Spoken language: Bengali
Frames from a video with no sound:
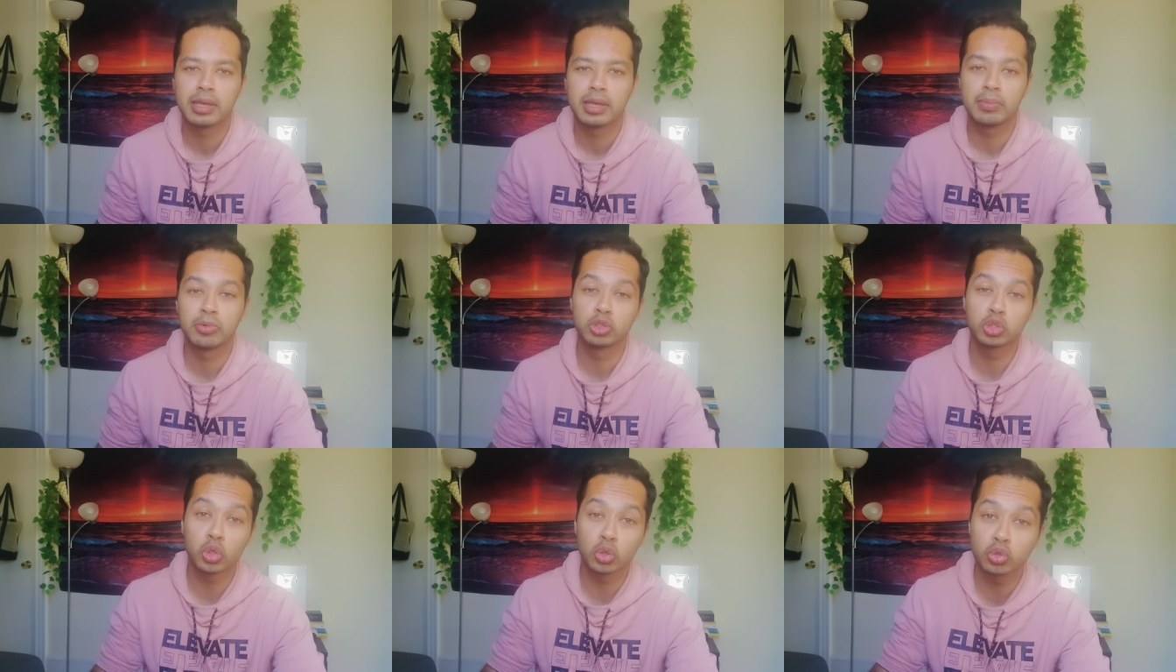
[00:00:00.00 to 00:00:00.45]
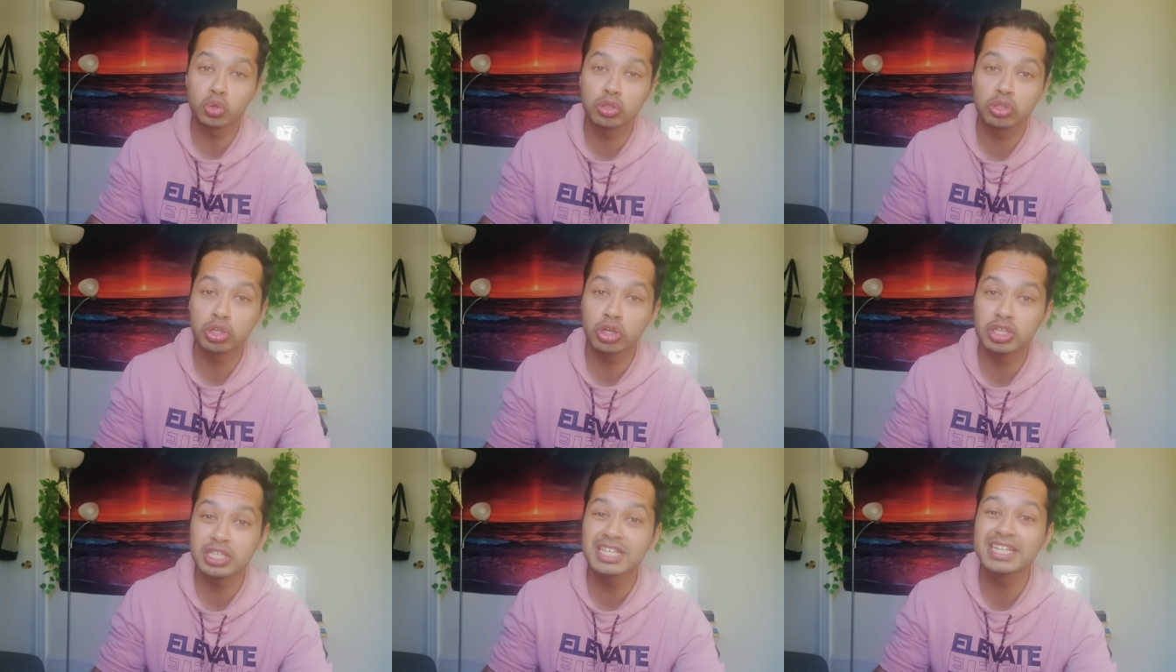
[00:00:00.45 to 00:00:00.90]
এবং
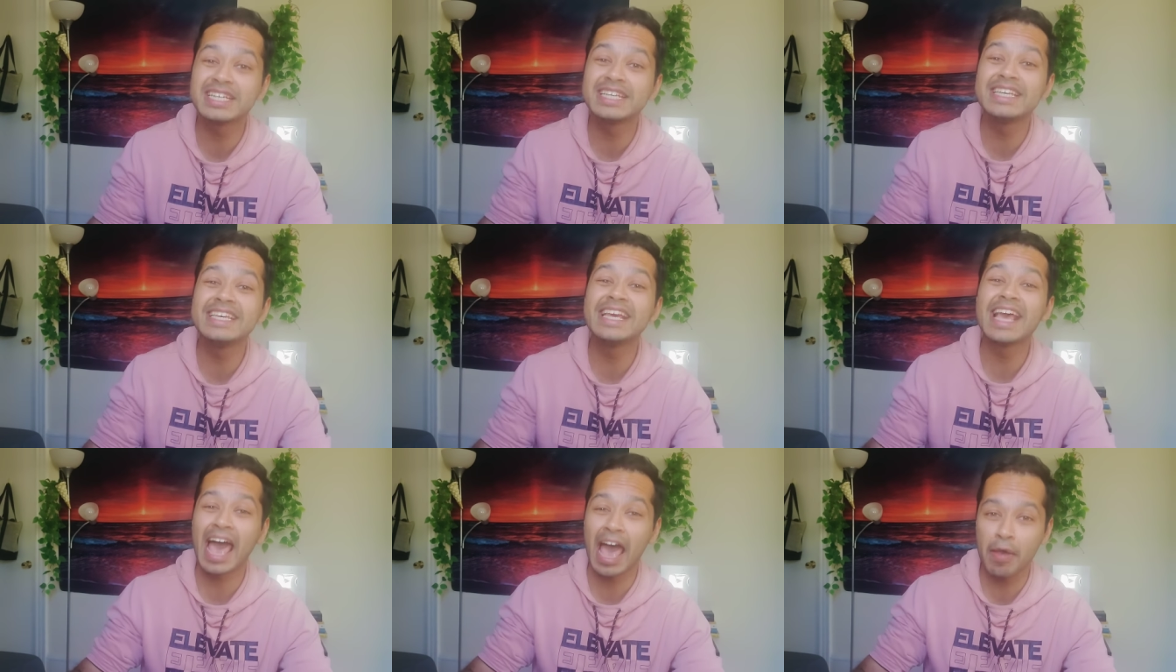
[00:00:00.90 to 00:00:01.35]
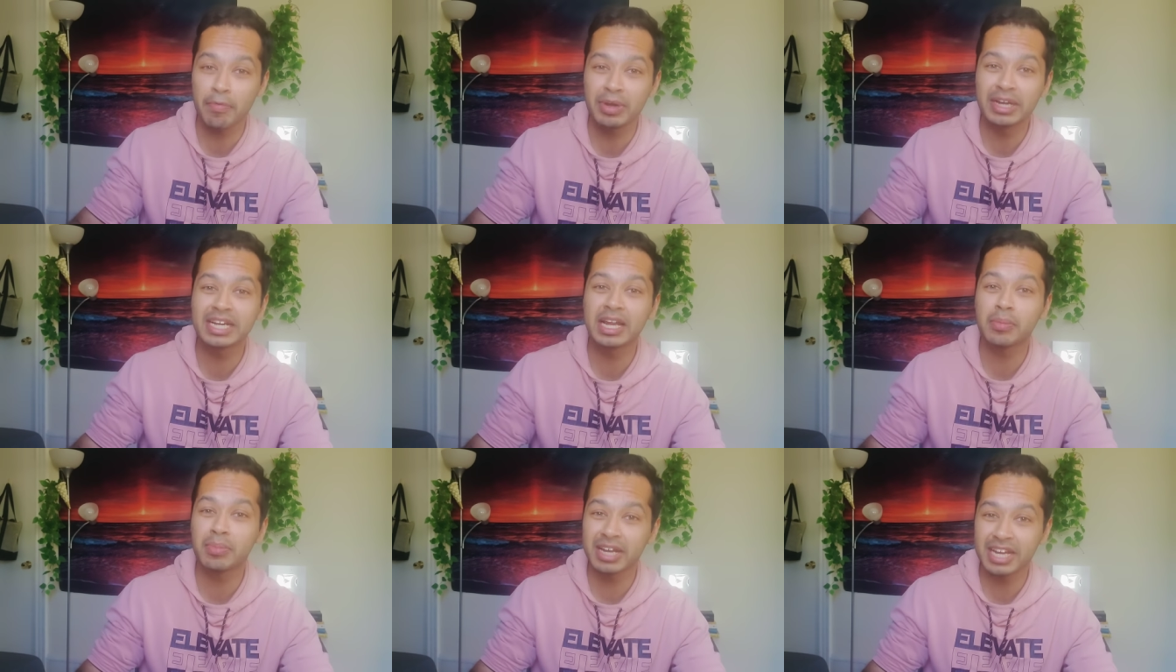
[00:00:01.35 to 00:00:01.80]
চতুর্থ হচ্ছে কি
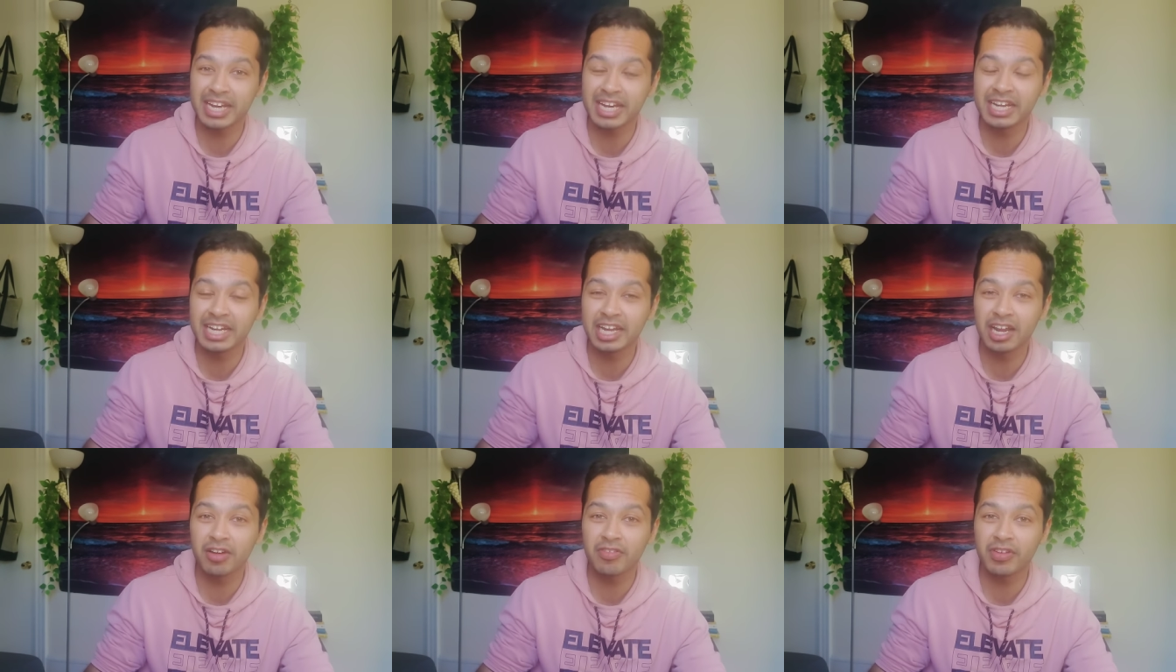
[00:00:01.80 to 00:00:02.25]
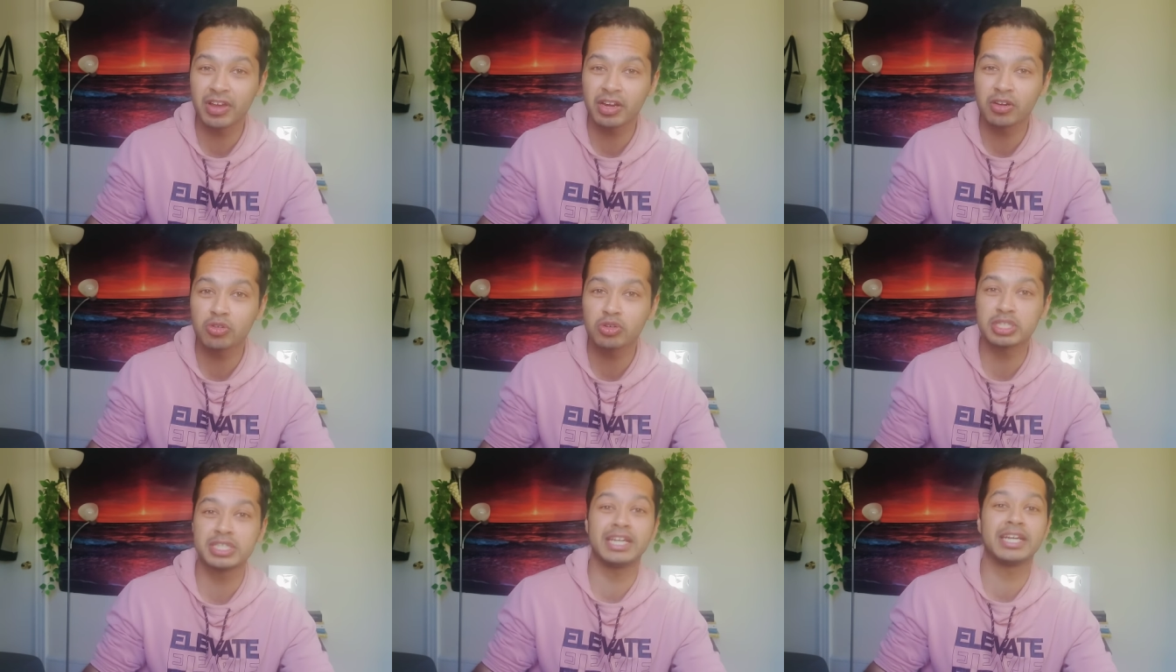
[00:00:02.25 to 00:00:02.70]
হ্যাবিট আমাকে ইন্টারফেয়ার
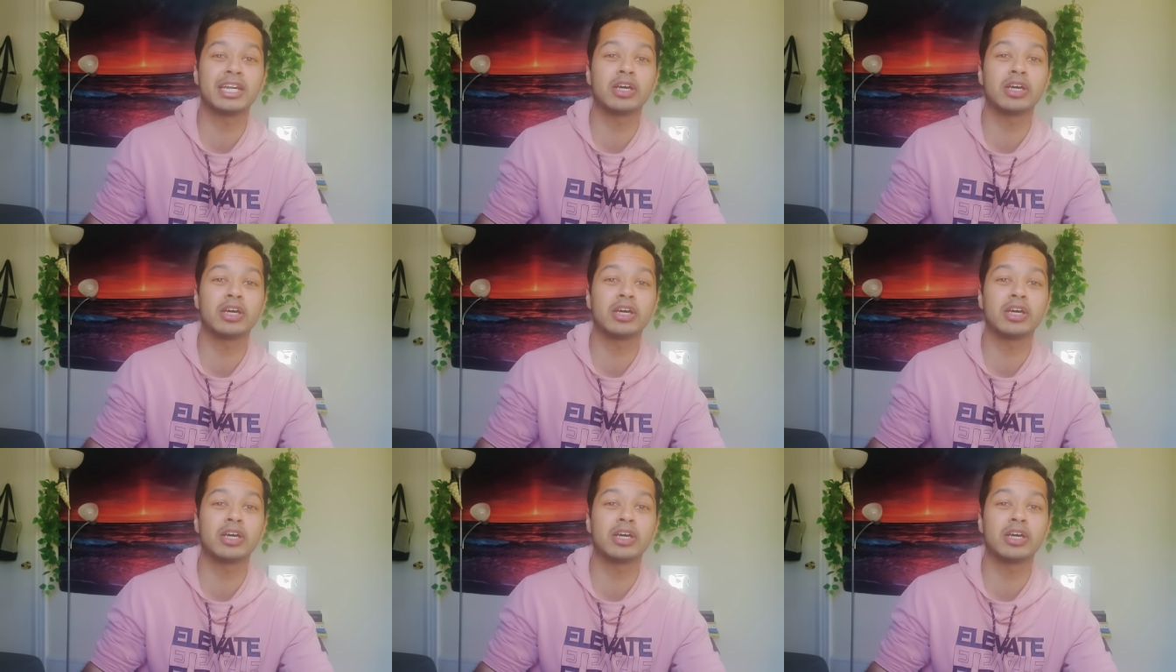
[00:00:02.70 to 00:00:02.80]
করছে